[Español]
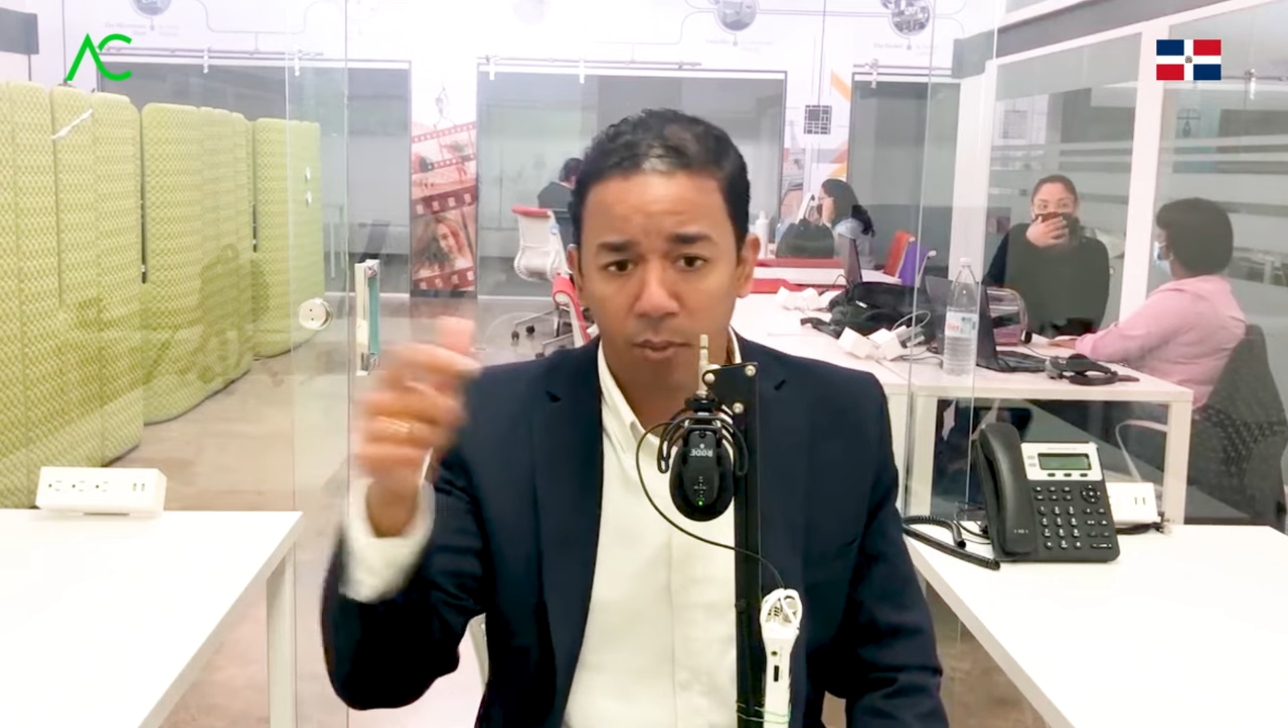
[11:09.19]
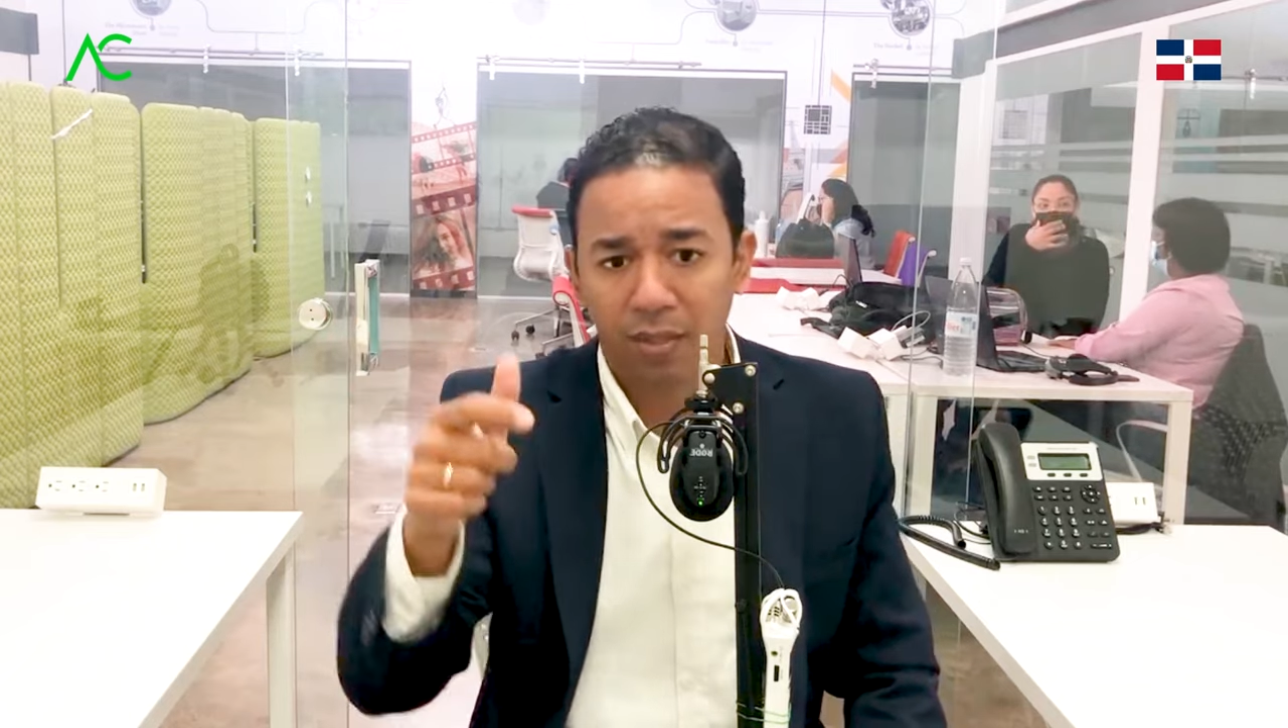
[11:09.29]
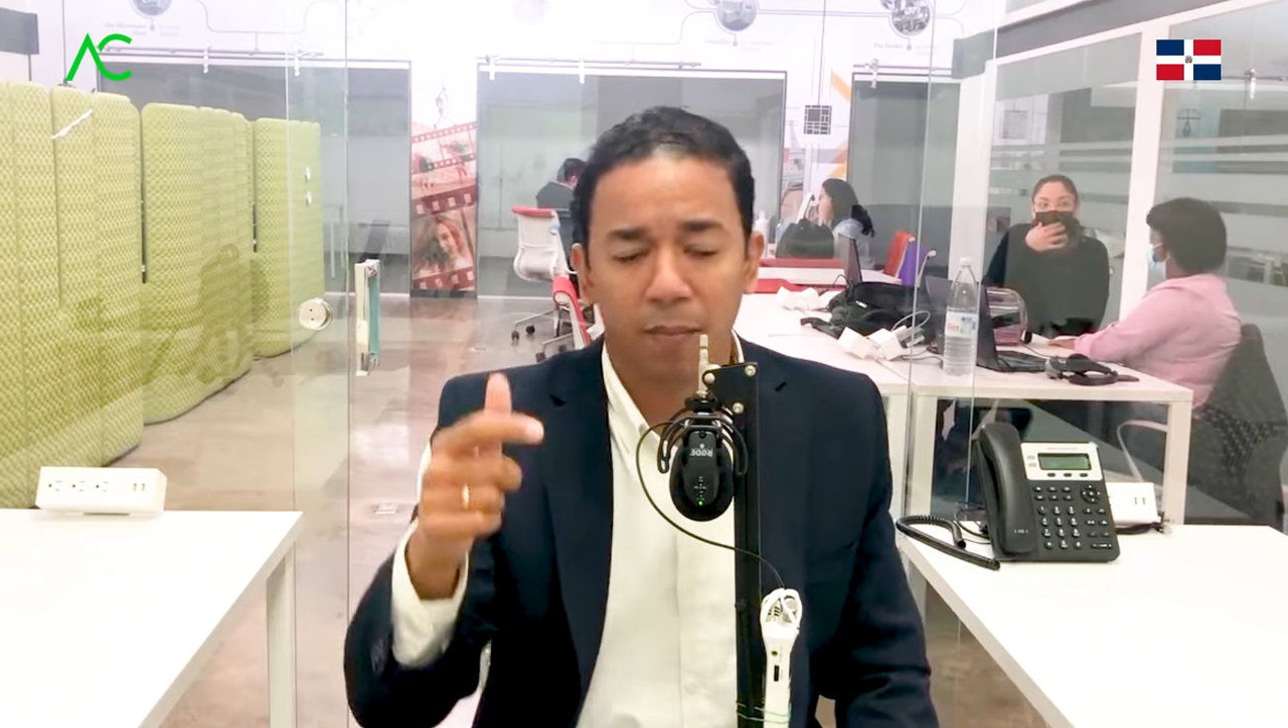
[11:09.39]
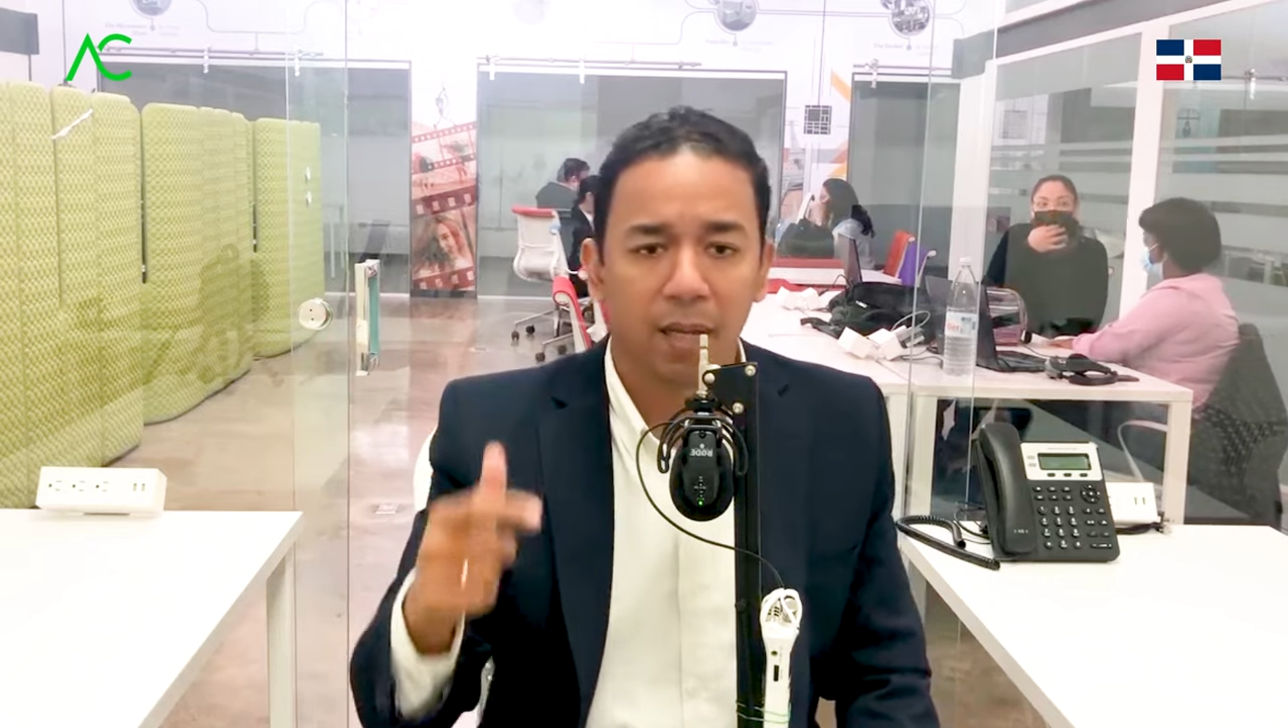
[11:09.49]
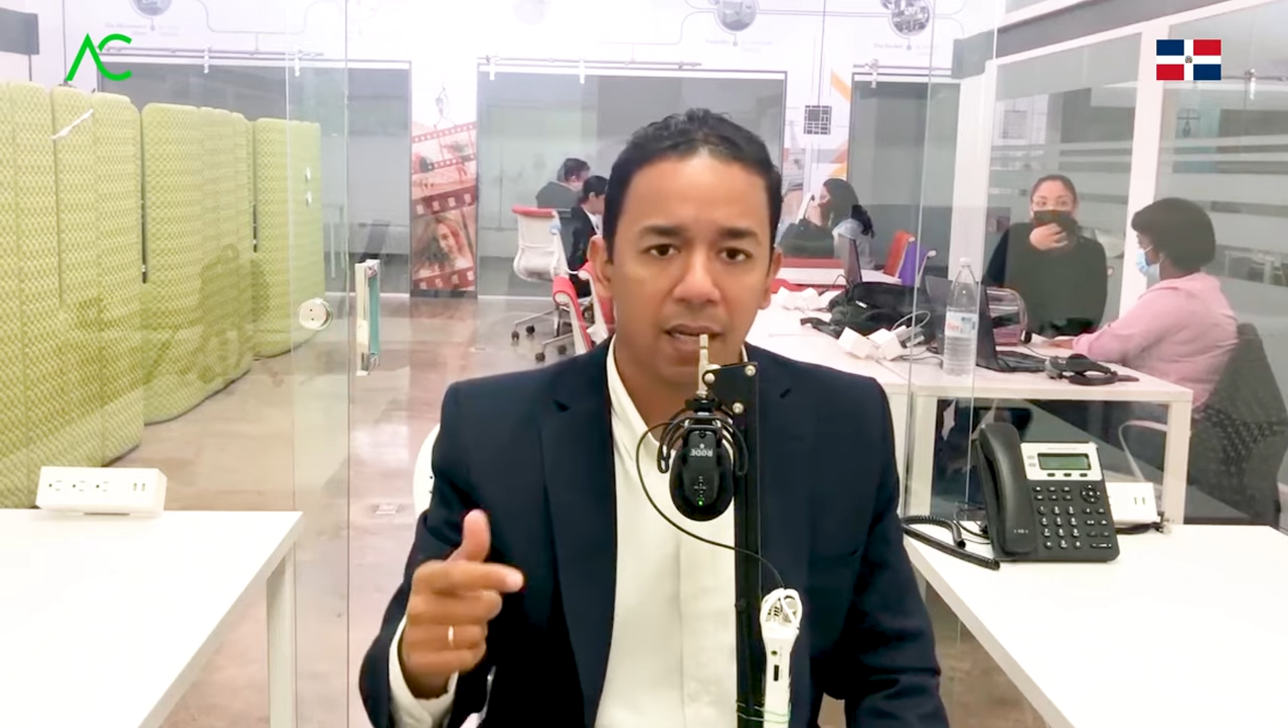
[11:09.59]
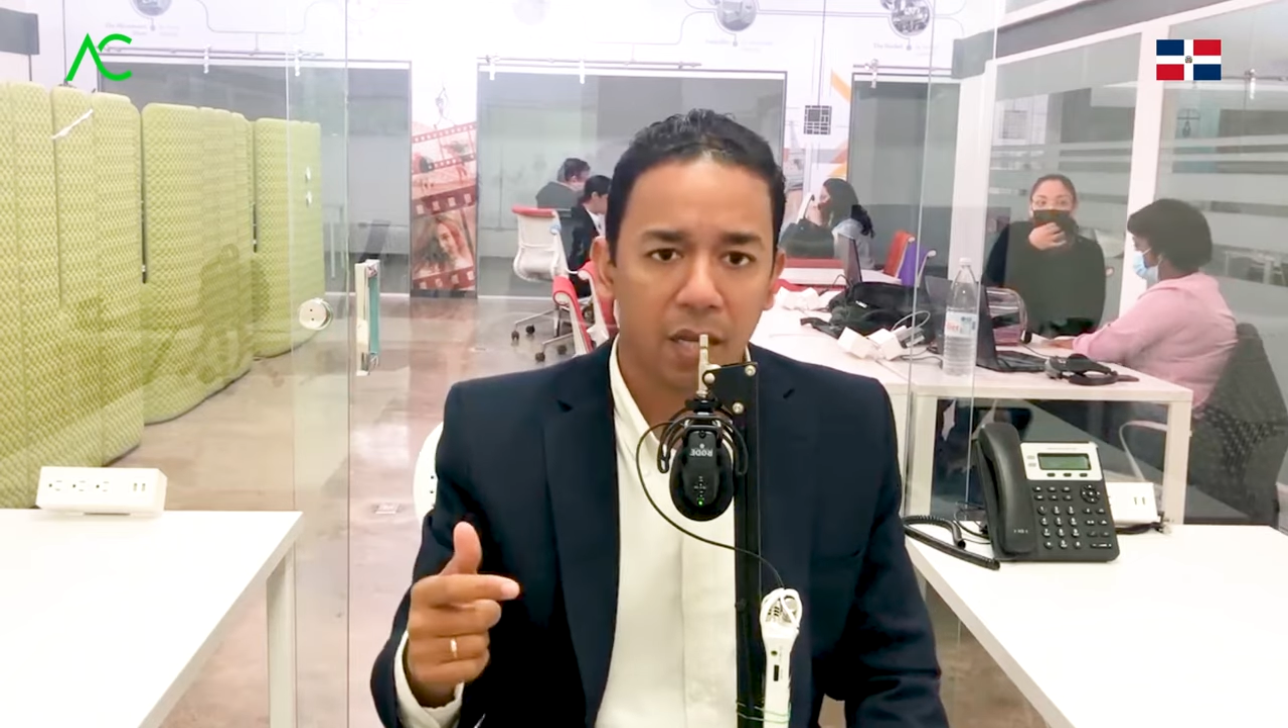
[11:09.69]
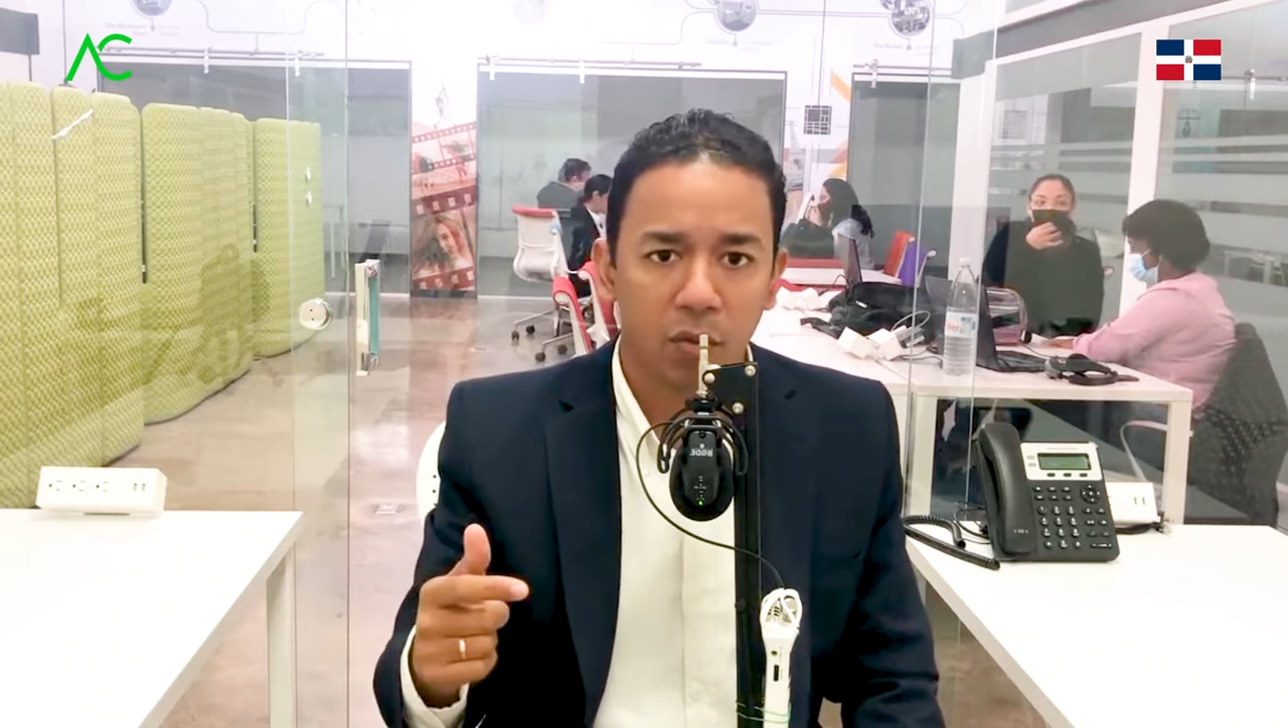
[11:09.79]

pues también